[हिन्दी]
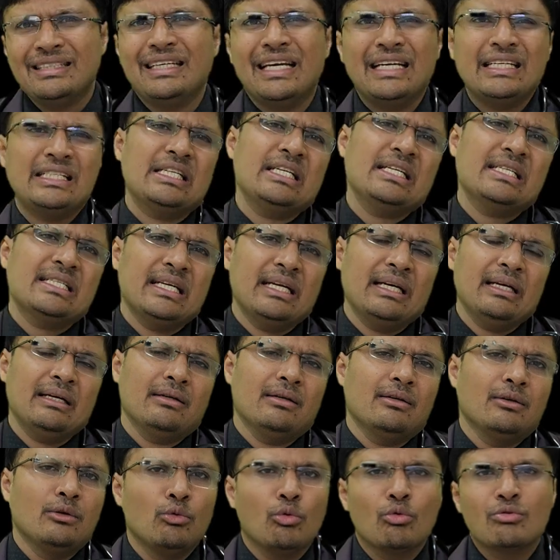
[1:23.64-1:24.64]
ये
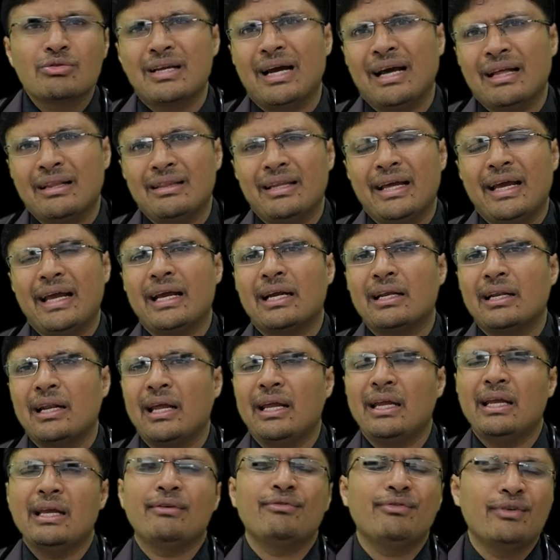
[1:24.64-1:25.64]
चीज़ें नुकसानदायक
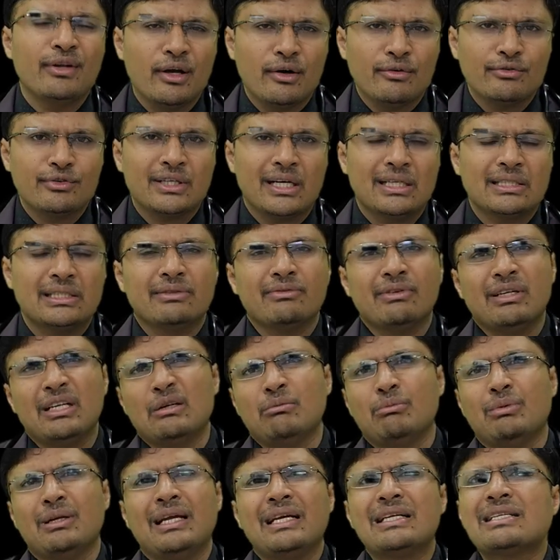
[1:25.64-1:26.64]
नहीं है फ्री ऑफ चार्ज
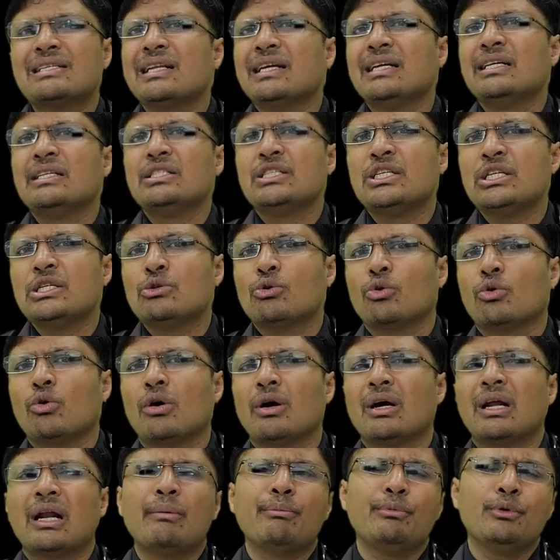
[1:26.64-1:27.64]
अवेलेबल है इसलिए इन चीज़ों को
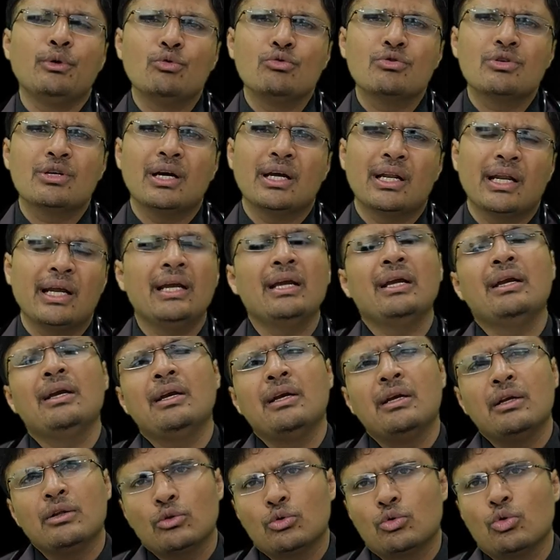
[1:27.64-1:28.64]
अगर आप यूज़ करें
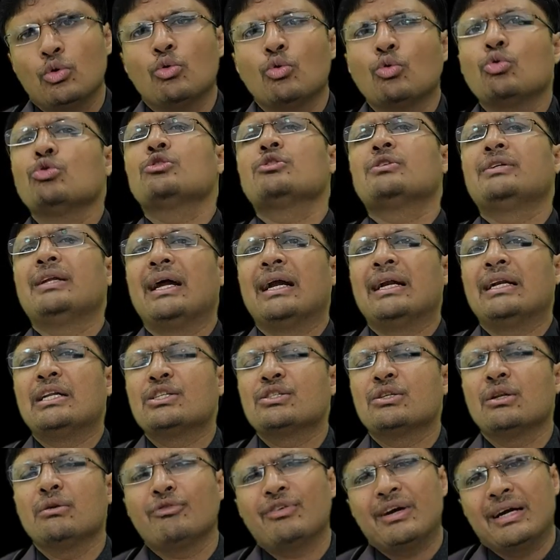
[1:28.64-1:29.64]
तो कुछ
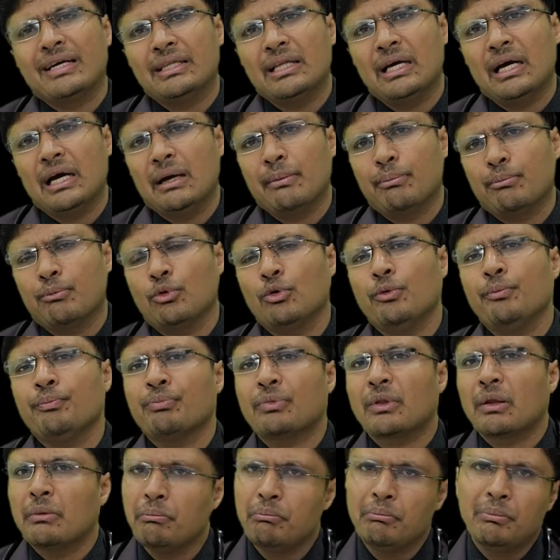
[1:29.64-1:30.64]
एडिशनल फ़ायदा आपको
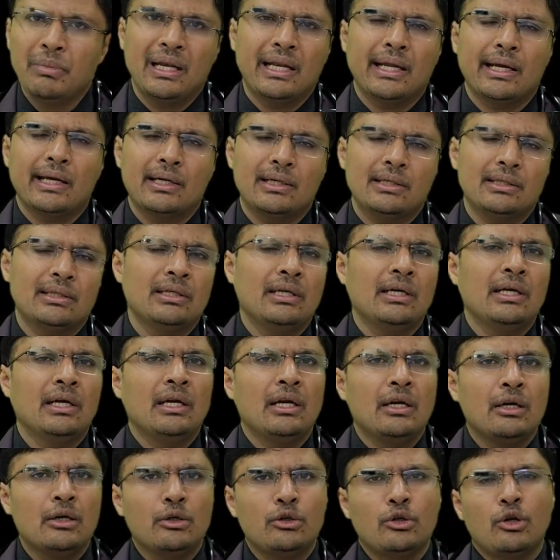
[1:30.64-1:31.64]
मिलेगा
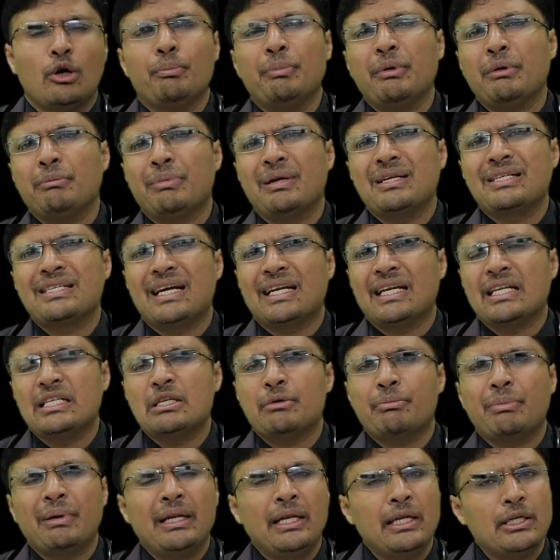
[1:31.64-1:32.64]
टॉपिक पर जाने
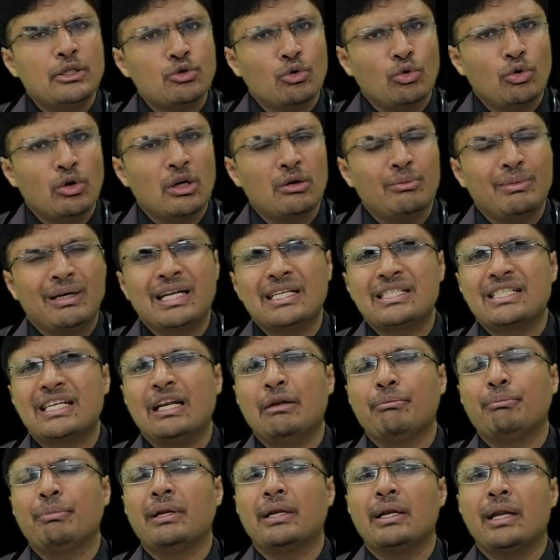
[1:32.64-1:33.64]
से पहले जो लोग हमारे
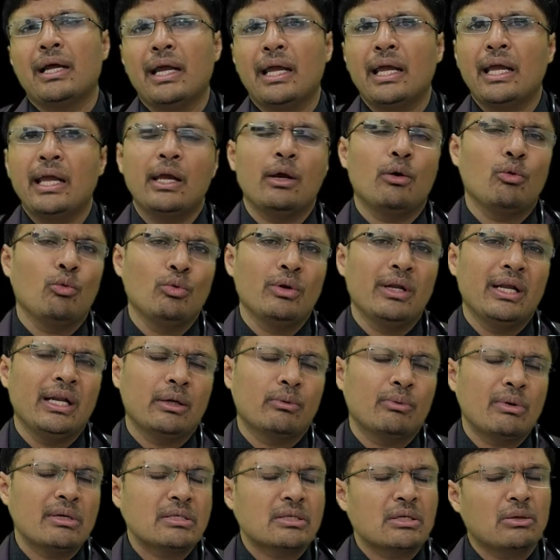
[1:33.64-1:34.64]
चैनल पर नए हैं उन्हें
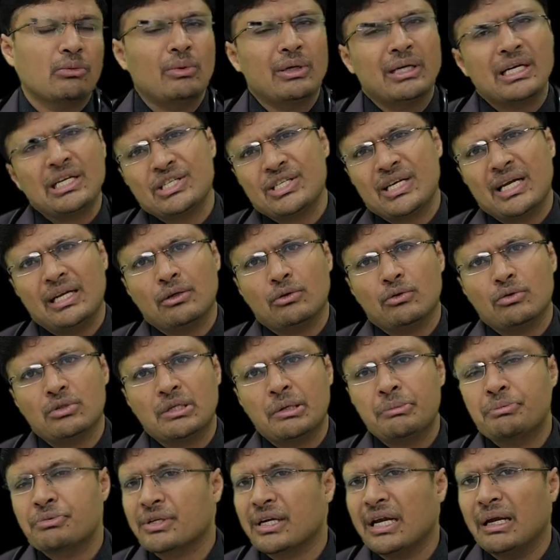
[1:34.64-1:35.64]
रिक्वेस्ट करूंगा कि चैनल को
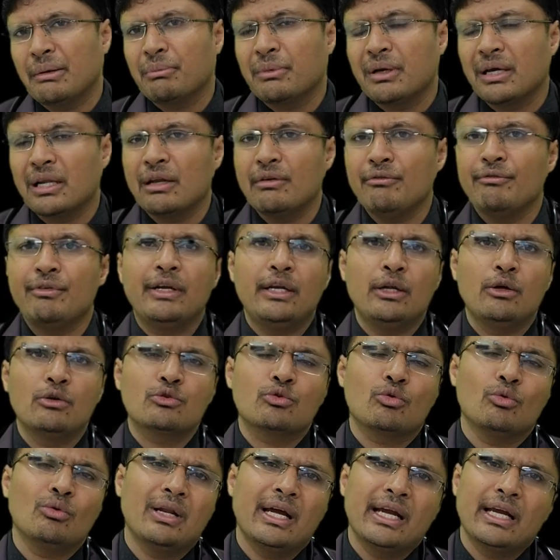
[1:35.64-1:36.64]
सब्सक्राइब करें
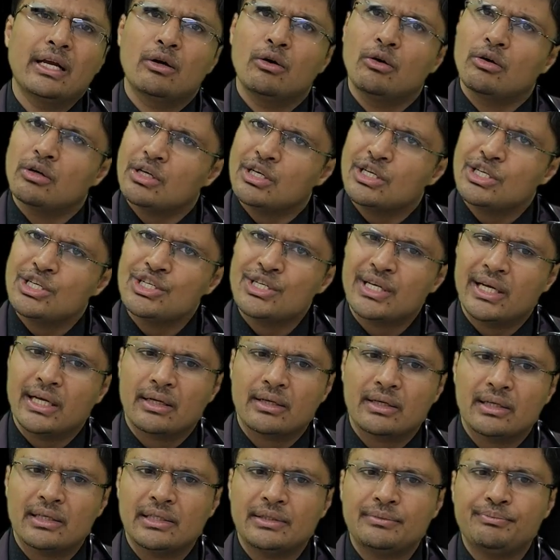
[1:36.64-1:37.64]
वीडियोस को लाइक और
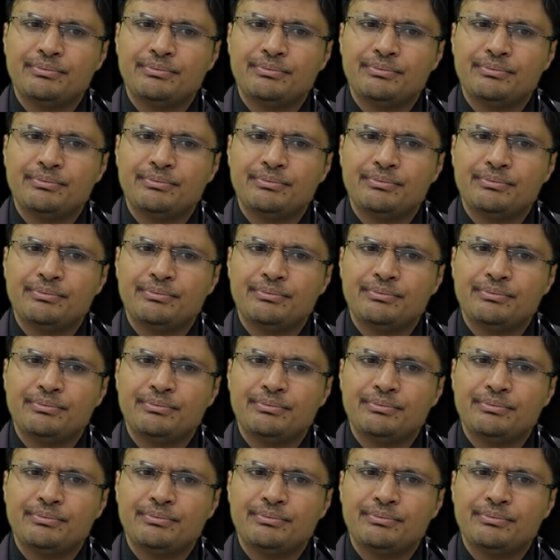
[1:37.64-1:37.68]
शेयर करें